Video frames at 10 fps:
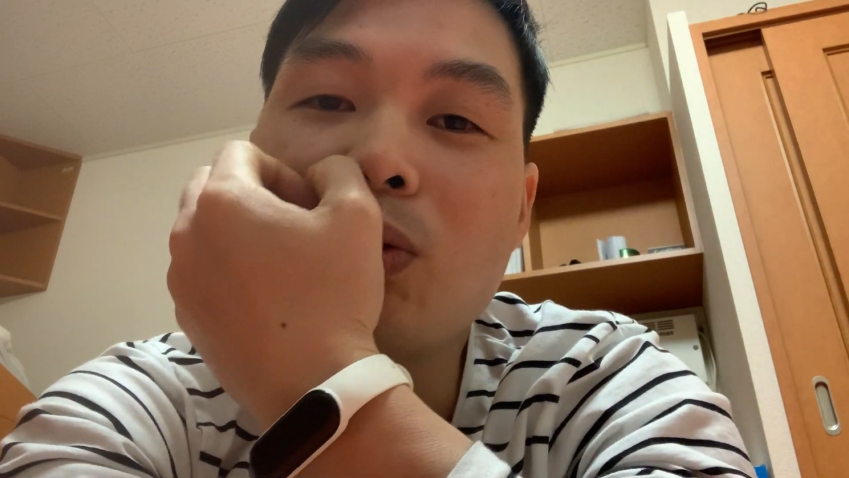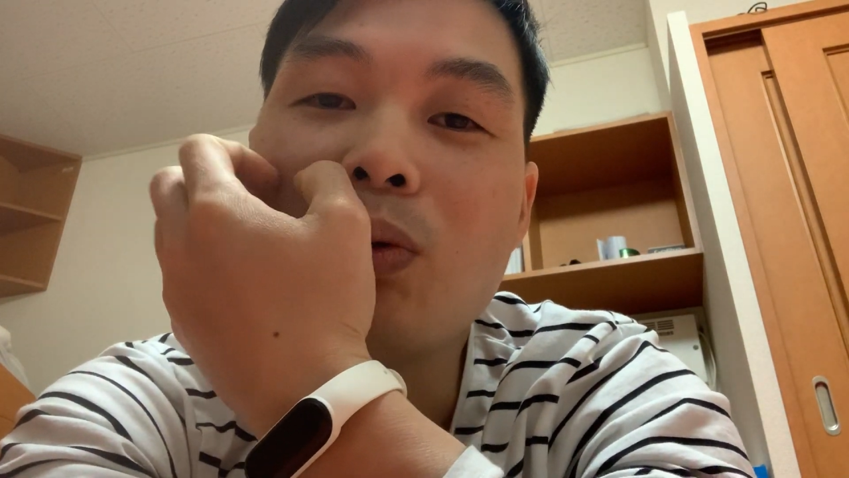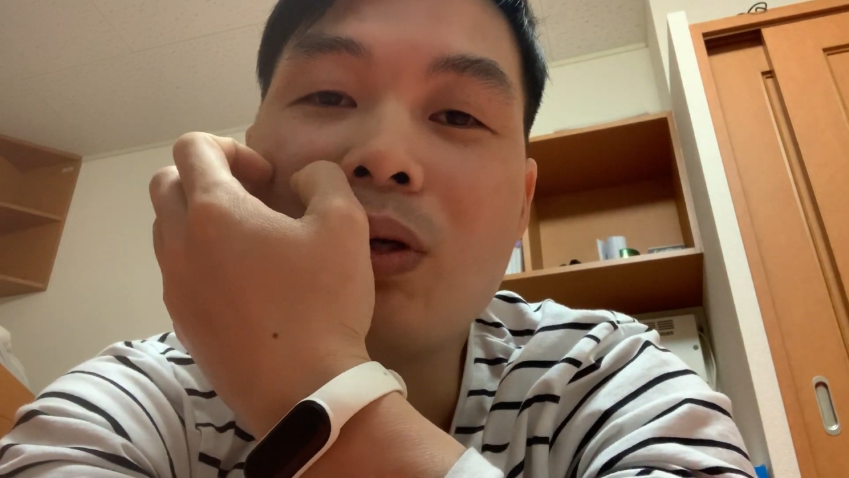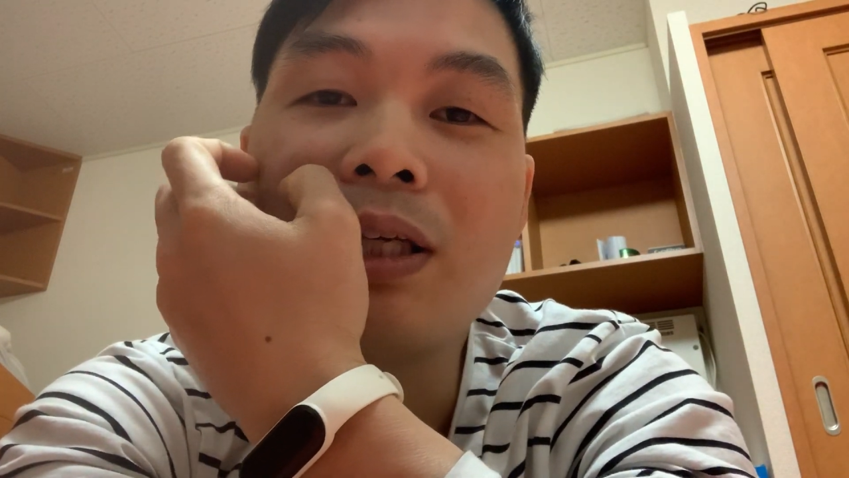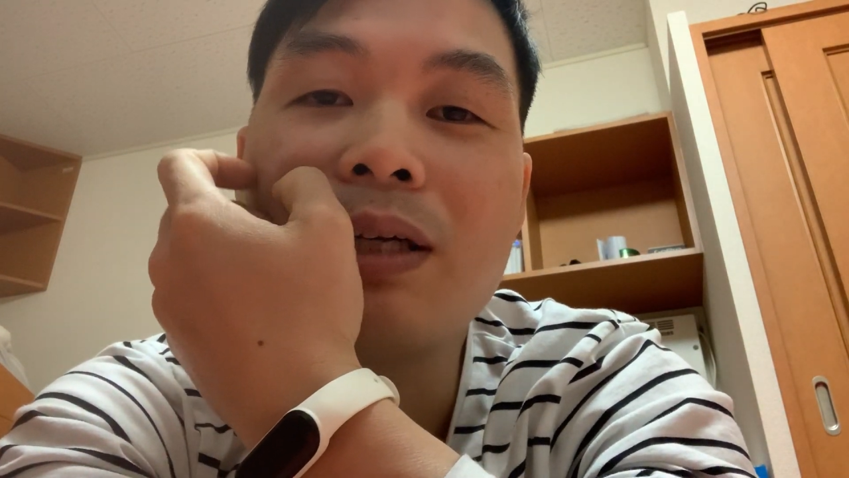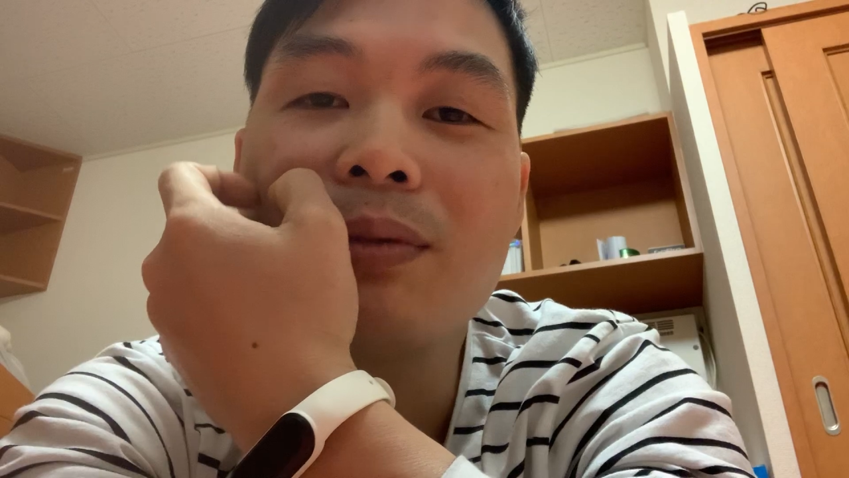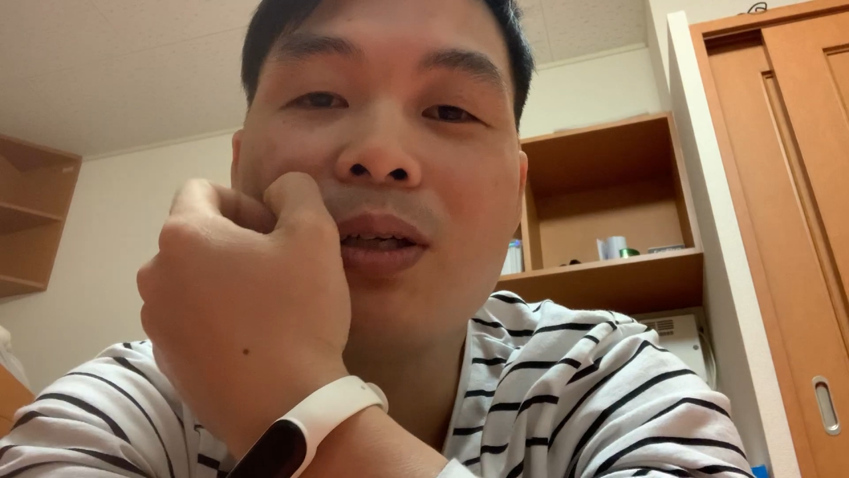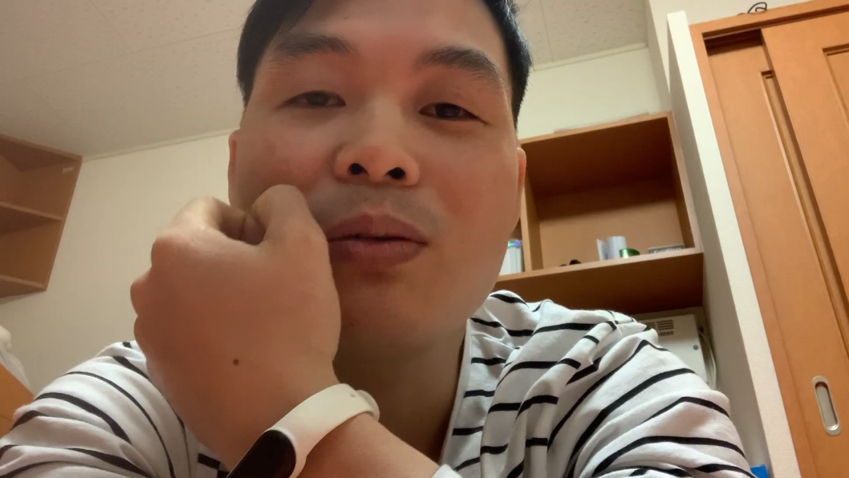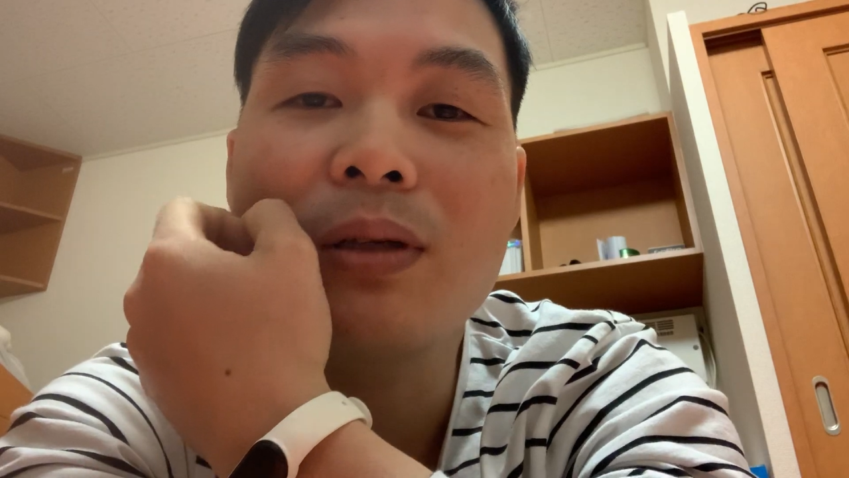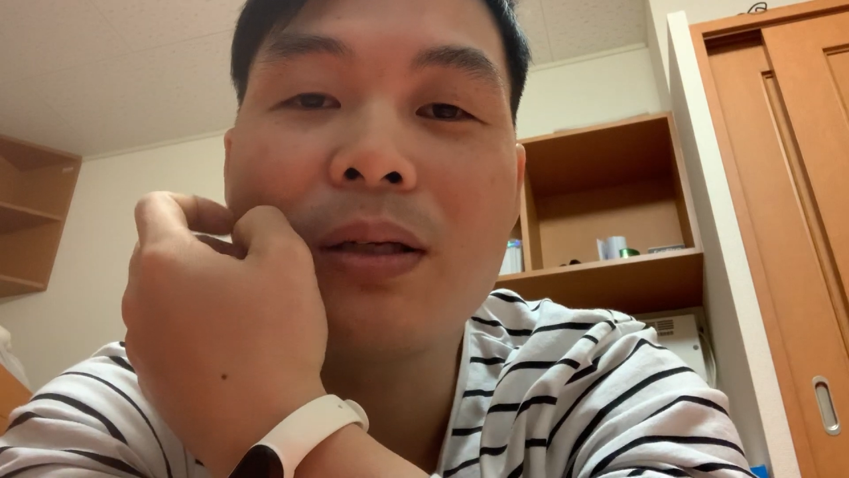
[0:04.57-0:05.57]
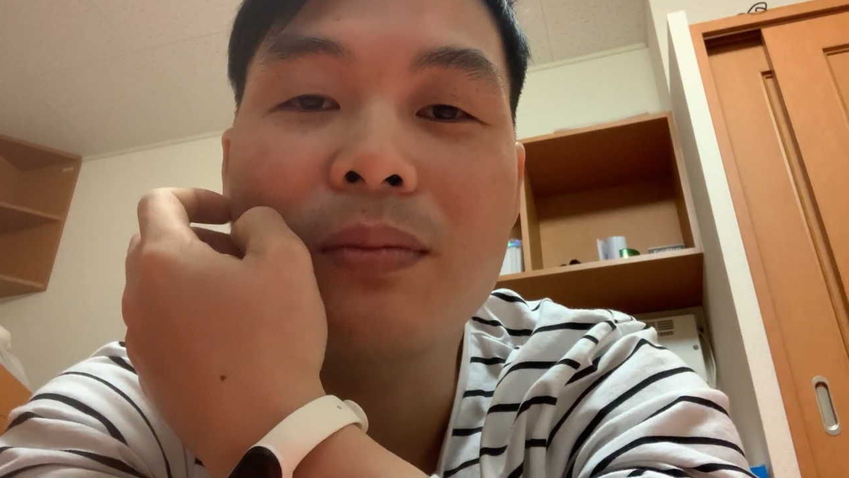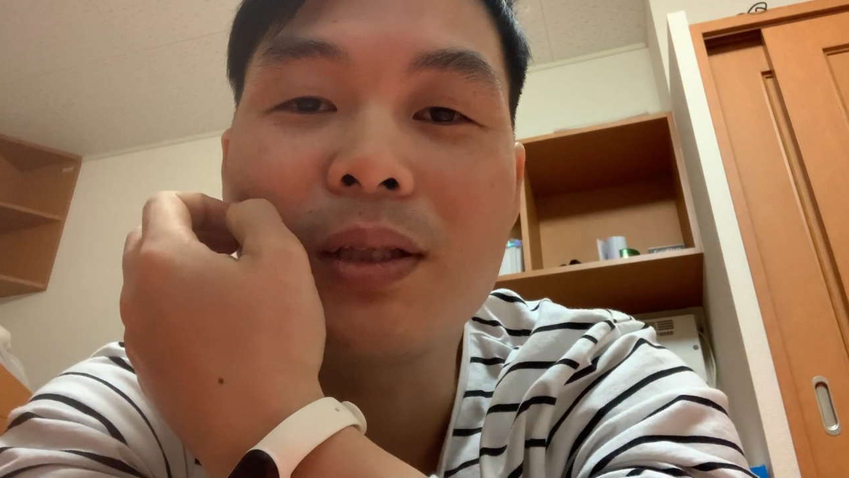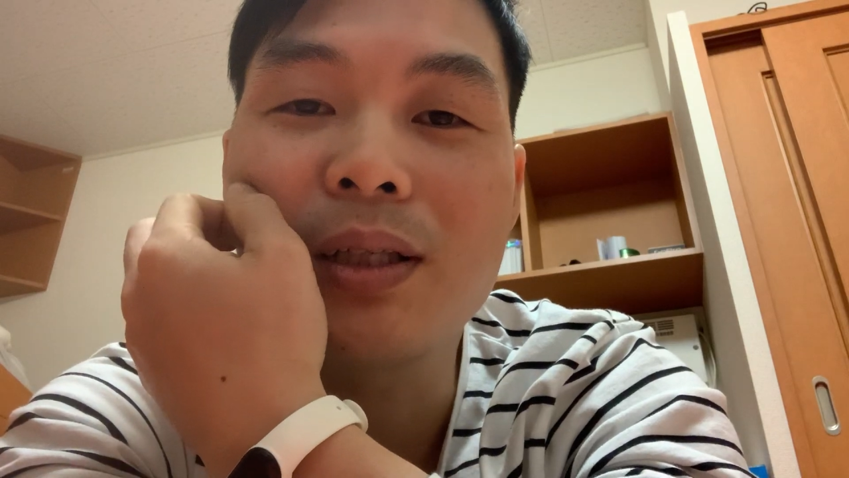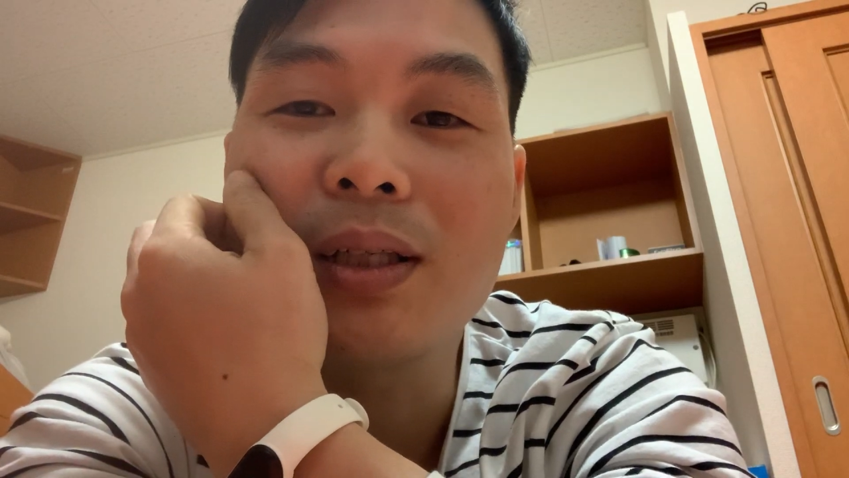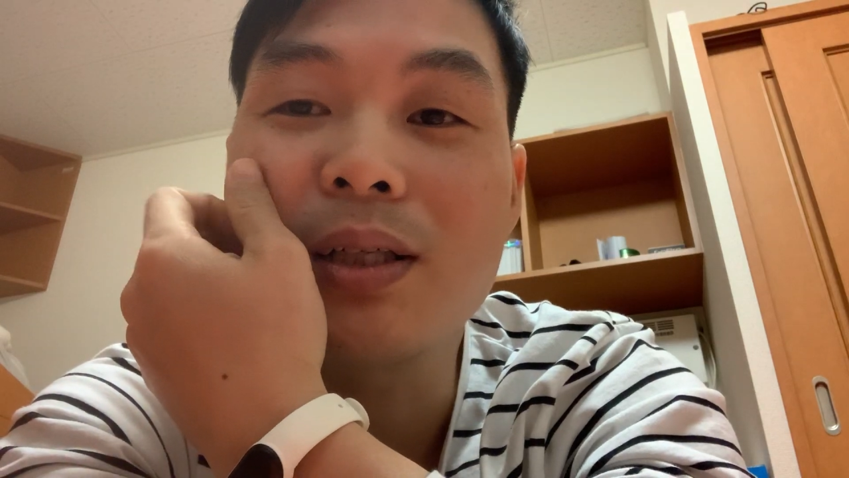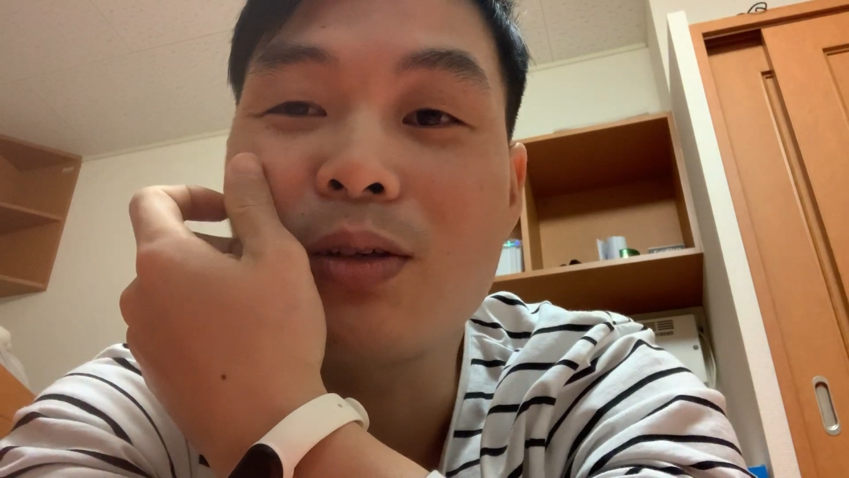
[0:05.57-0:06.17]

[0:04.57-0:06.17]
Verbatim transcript: Ôi anh em ơi hôm nay mình à,